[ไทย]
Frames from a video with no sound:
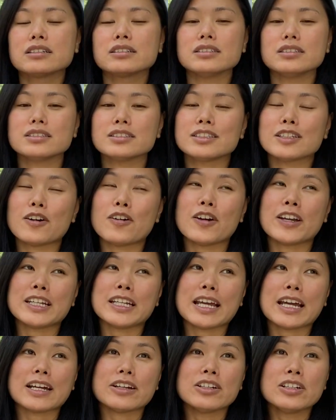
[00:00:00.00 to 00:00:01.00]
คือจอย
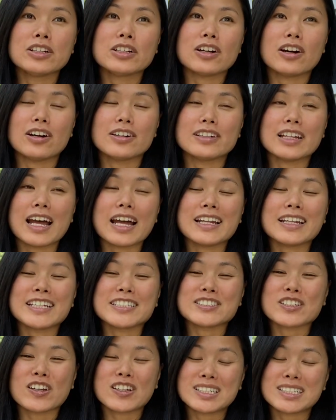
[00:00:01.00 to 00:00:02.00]
เนี่ยก่อนหน้า
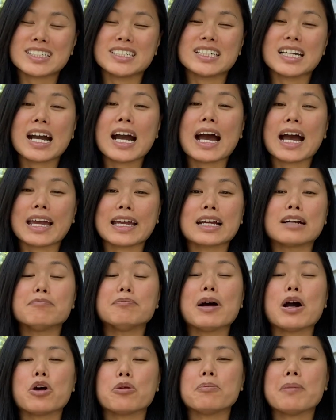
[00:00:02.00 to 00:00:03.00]
นี้ จอยเคยขายกระ
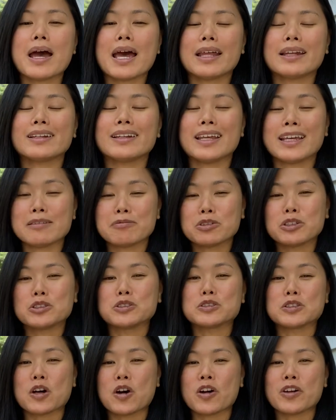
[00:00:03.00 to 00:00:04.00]
เป๋าแบรนด์เนมขอ
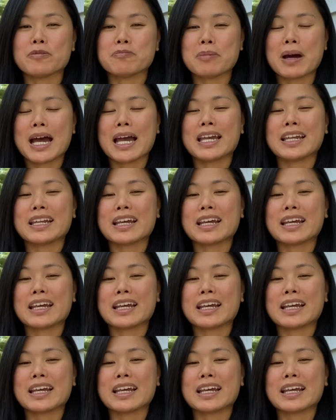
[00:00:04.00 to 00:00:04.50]
งจอยไป